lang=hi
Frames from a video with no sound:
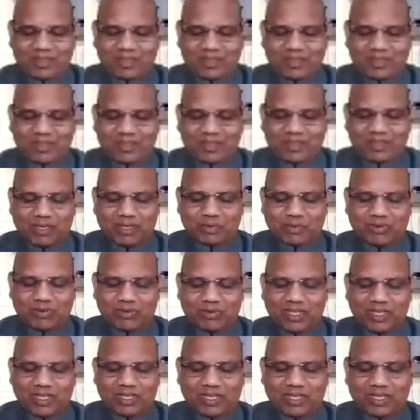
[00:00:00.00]
पैगोड़ा
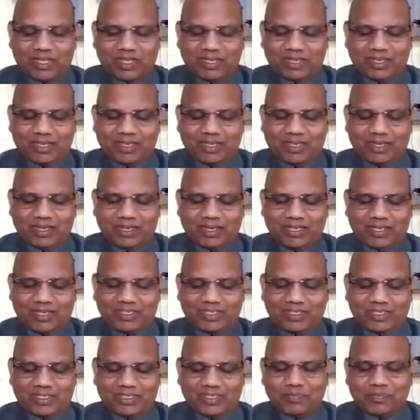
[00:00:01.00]
एक अलग
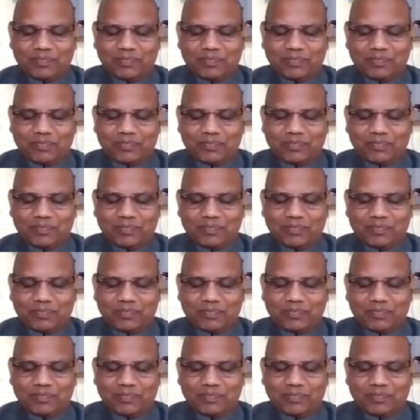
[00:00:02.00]
चीज है